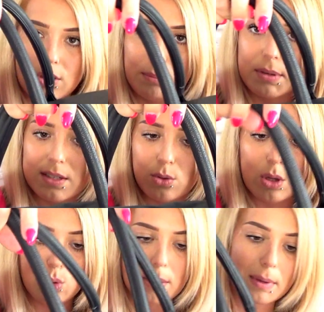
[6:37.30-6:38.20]
Ona
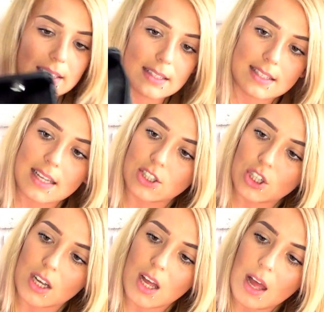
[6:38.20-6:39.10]
prezentuje, tutaj ma ten
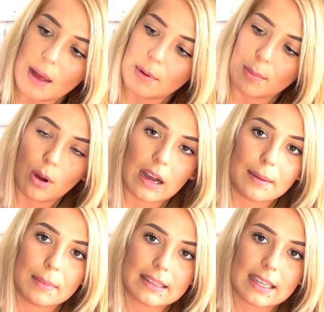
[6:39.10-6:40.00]
znaczek, po
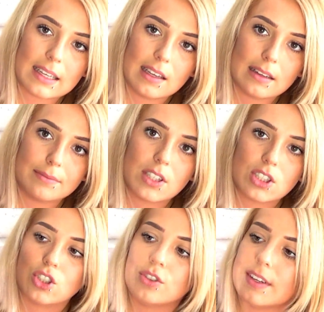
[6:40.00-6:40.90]
bokach ma takie
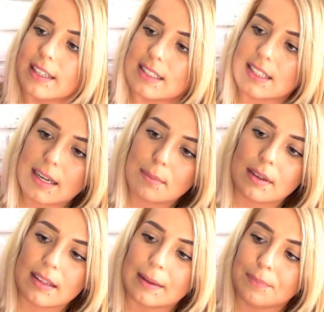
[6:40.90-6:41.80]
też ćwieki
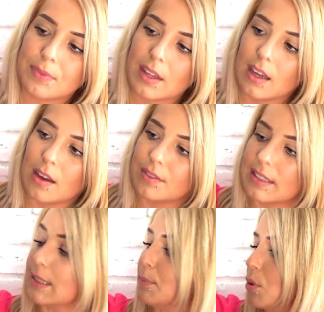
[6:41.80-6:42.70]
srebrne w
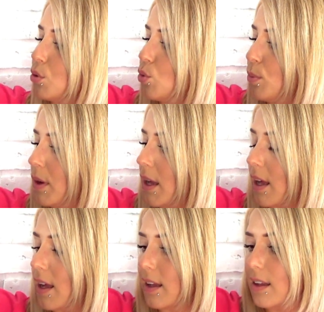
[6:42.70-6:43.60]
ten sposób.
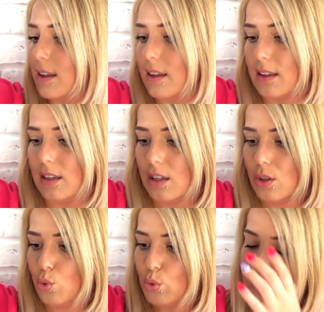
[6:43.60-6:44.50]
E,
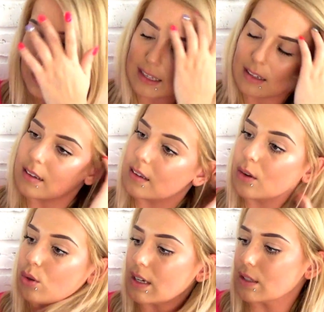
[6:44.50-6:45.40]
I tutaj
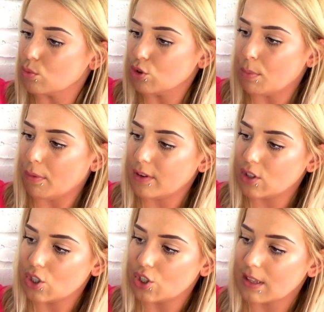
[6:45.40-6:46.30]
e, od razu muszę
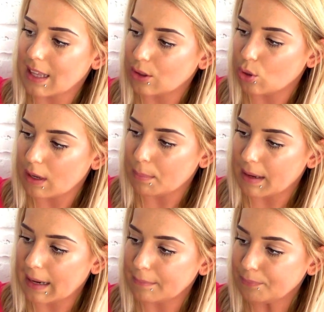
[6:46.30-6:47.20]
powiedzieć, że ta
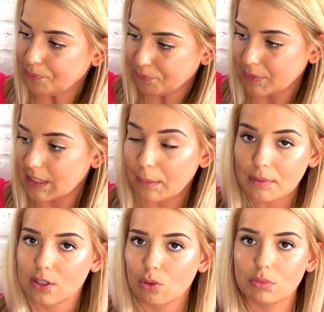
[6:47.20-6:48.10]
torebka,
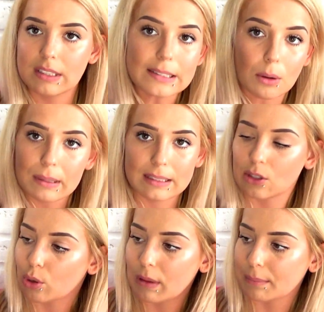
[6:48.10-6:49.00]
ja z nią nic kompletnie
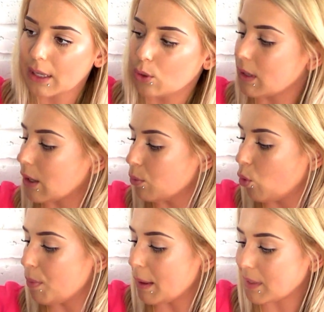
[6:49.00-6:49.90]
nie robiłam, taką jaką
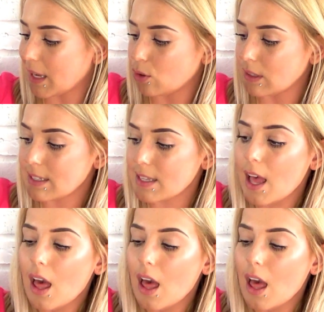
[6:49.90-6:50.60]
kupiłam, taka ona jest.